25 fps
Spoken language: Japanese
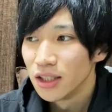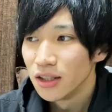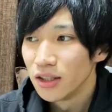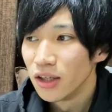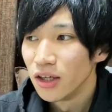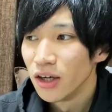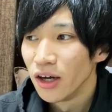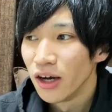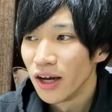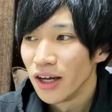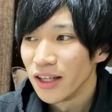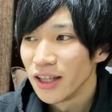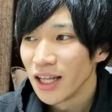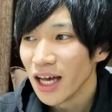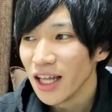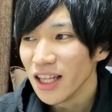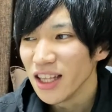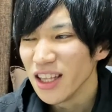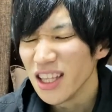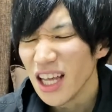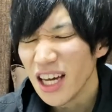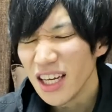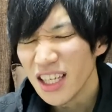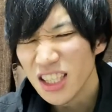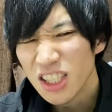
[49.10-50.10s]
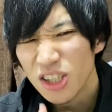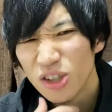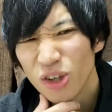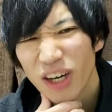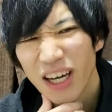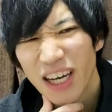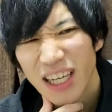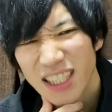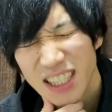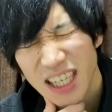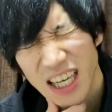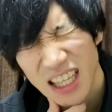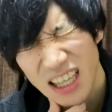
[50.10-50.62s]
うん、な、何しようか
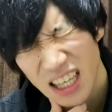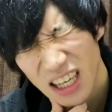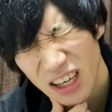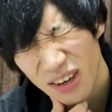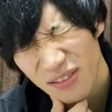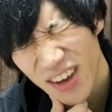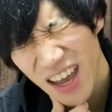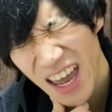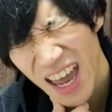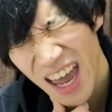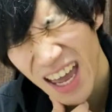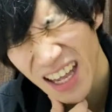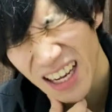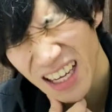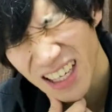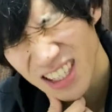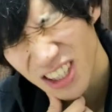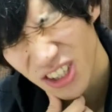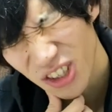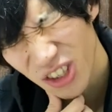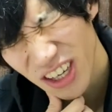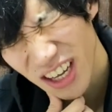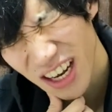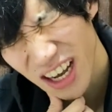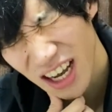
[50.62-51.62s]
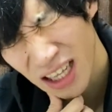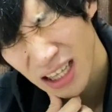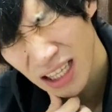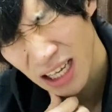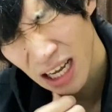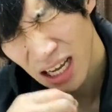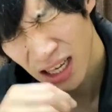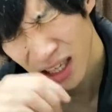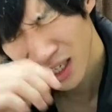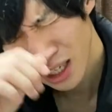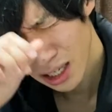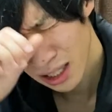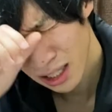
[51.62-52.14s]
な、チャンネル名、何しよう
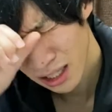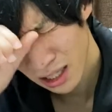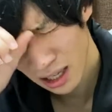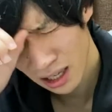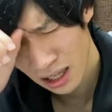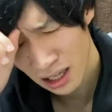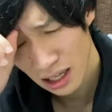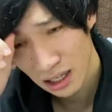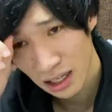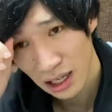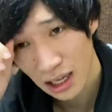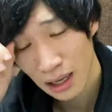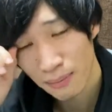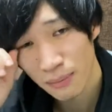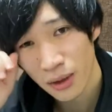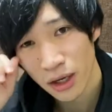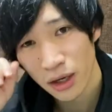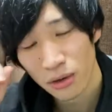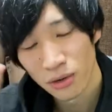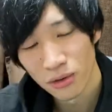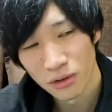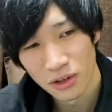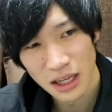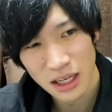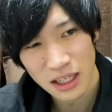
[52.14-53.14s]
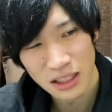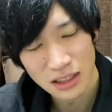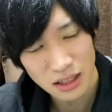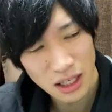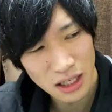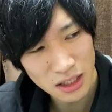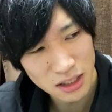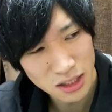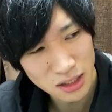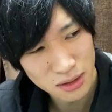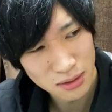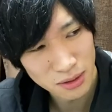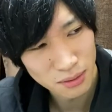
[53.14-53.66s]
かなって考えた結果ね、やっぱりこのね、
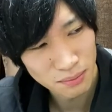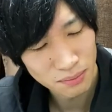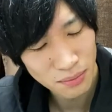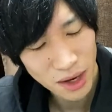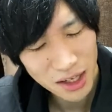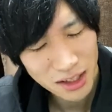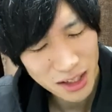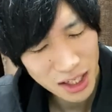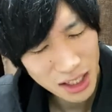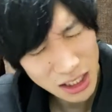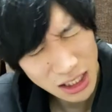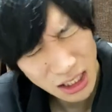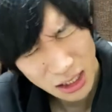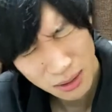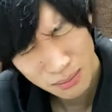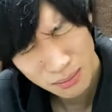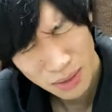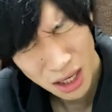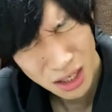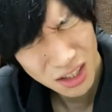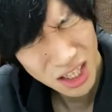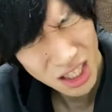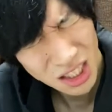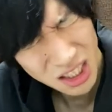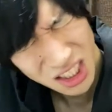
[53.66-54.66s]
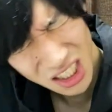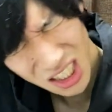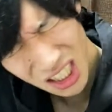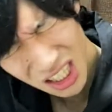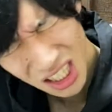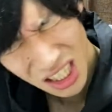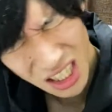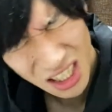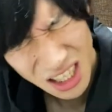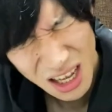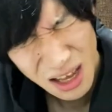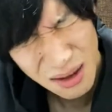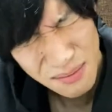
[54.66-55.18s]
鉄、丸出し、丸出し、
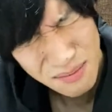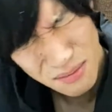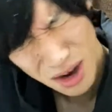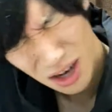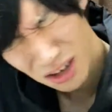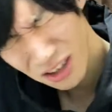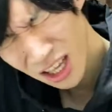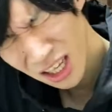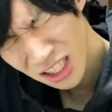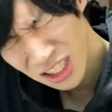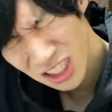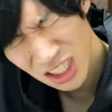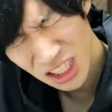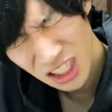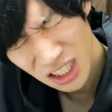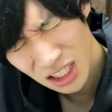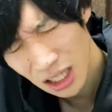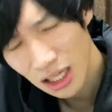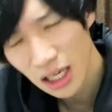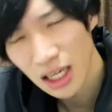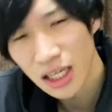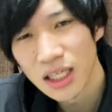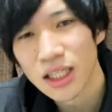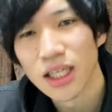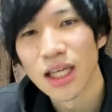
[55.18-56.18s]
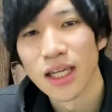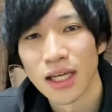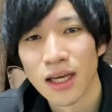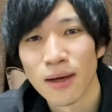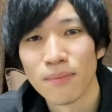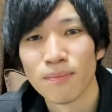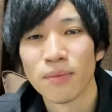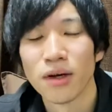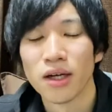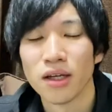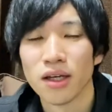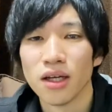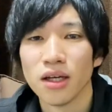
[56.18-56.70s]
丸出しってね、来てね、やっ
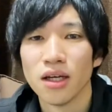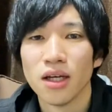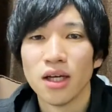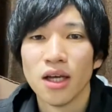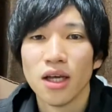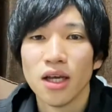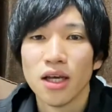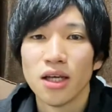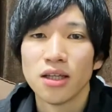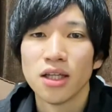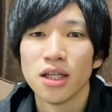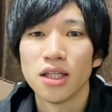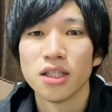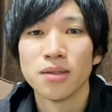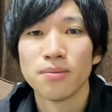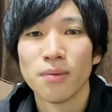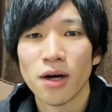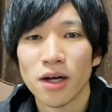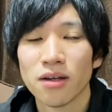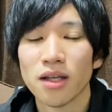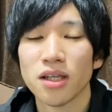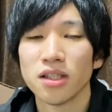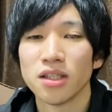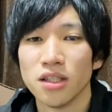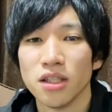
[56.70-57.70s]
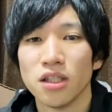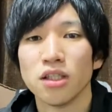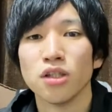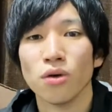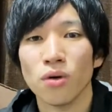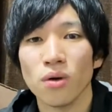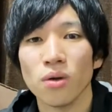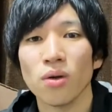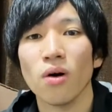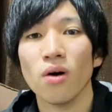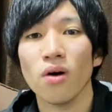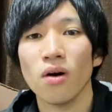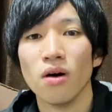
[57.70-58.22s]
ぱり、鉄丸出しにしよ
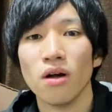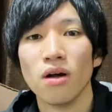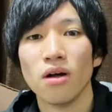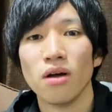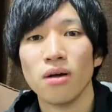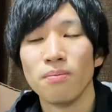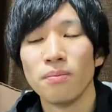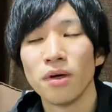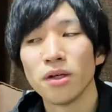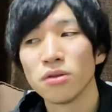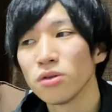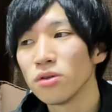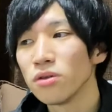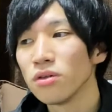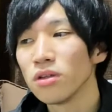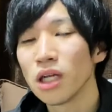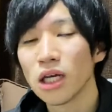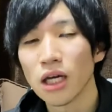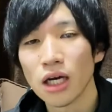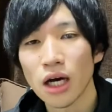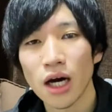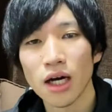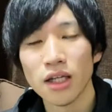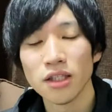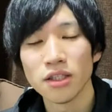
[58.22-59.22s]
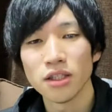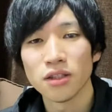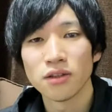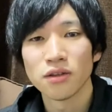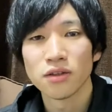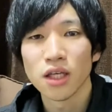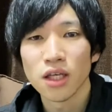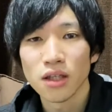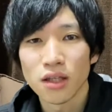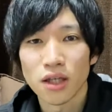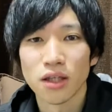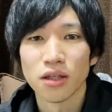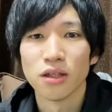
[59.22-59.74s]
うと。まあ、そういうね、感じでつ
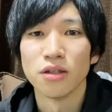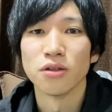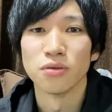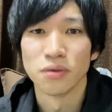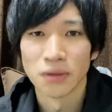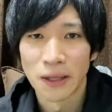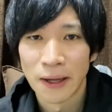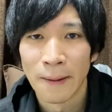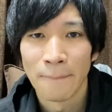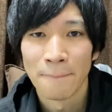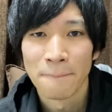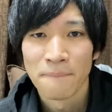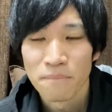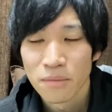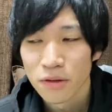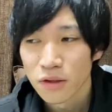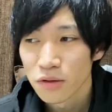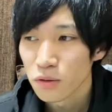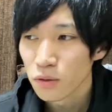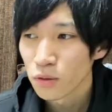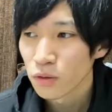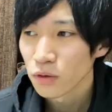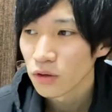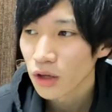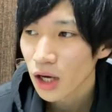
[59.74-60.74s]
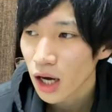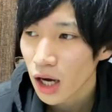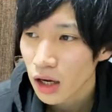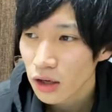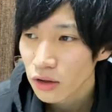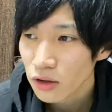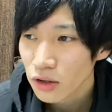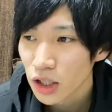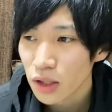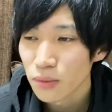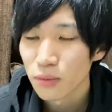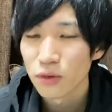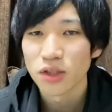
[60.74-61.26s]
けたんですよね。そういう
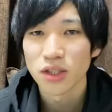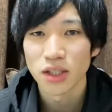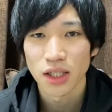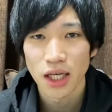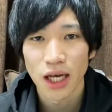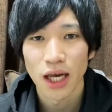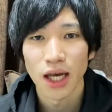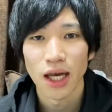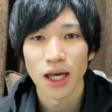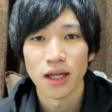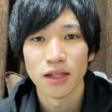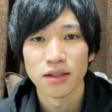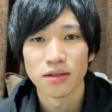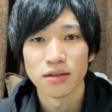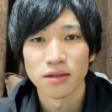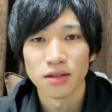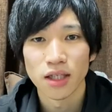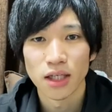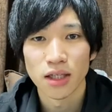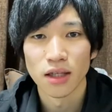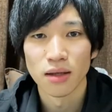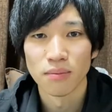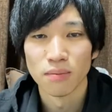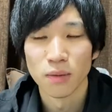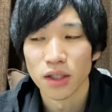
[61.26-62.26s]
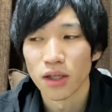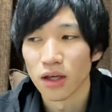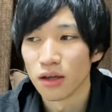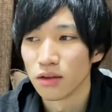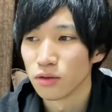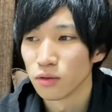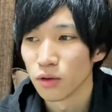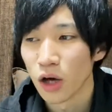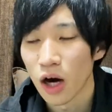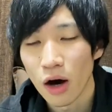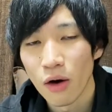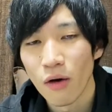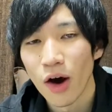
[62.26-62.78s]
軽い気持ちでつけてみたんで
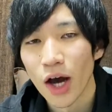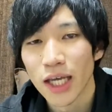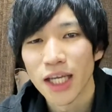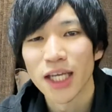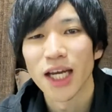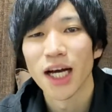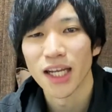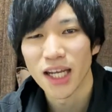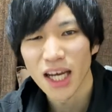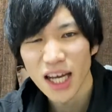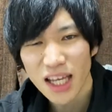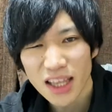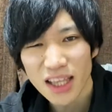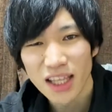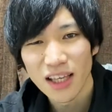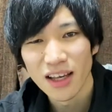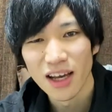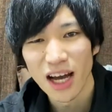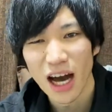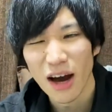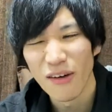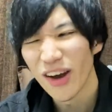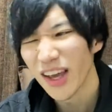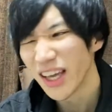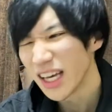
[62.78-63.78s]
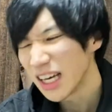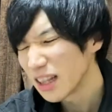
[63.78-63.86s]
すよ。可愛いかなって。可愛